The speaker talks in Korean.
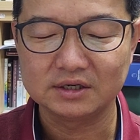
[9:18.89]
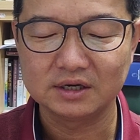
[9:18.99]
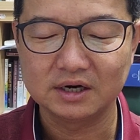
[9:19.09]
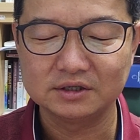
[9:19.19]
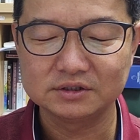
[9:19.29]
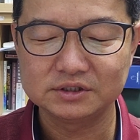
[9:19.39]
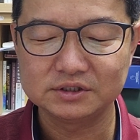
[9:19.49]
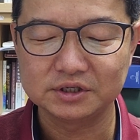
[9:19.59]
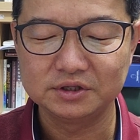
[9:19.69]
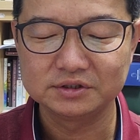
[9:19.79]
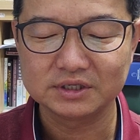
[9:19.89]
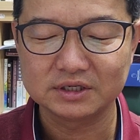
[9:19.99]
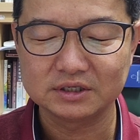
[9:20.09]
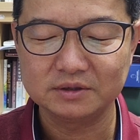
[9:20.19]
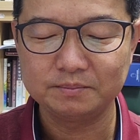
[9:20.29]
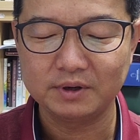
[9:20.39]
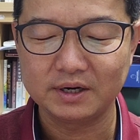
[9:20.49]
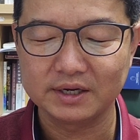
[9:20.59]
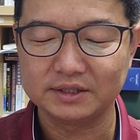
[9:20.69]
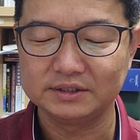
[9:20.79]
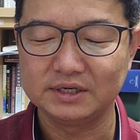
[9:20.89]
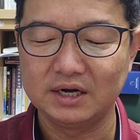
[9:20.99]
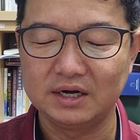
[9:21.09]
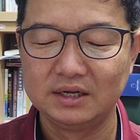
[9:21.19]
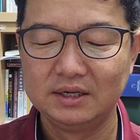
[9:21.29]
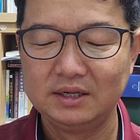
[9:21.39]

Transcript: 그가 어찌 전능자를 기뻐하겠느냐